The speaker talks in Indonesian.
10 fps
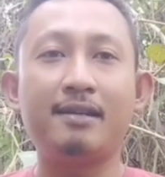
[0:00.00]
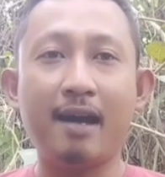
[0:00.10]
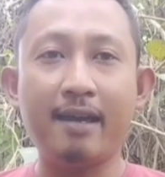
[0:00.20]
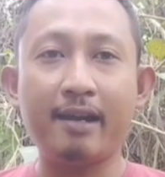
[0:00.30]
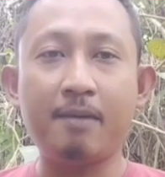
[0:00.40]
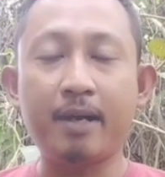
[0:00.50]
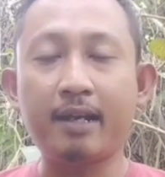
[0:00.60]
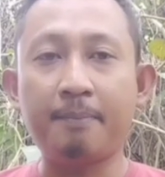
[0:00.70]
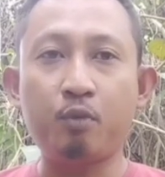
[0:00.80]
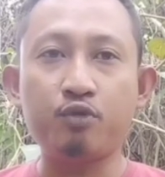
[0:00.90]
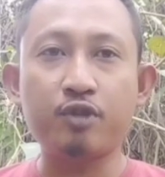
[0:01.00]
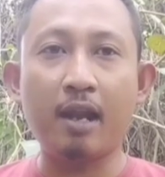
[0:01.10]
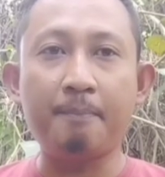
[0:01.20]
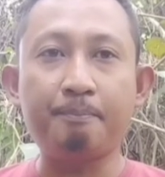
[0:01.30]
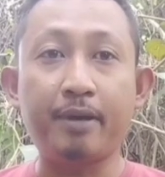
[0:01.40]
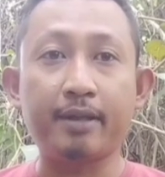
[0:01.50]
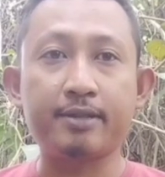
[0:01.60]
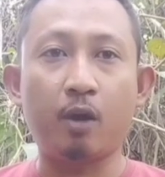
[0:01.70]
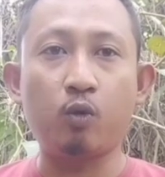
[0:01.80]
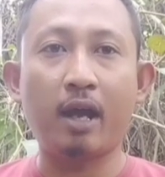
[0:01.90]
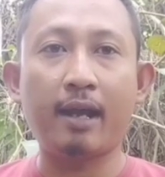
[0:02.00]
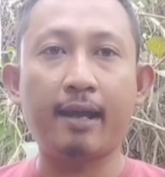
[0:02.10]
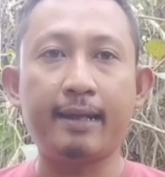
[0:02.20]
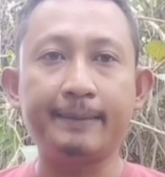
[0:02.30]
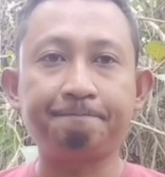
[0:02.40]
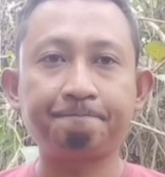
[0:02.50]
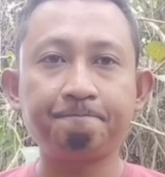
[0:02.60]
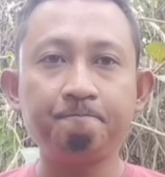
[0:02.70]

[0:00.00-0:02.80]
daerah manapun, salam persaudaraan.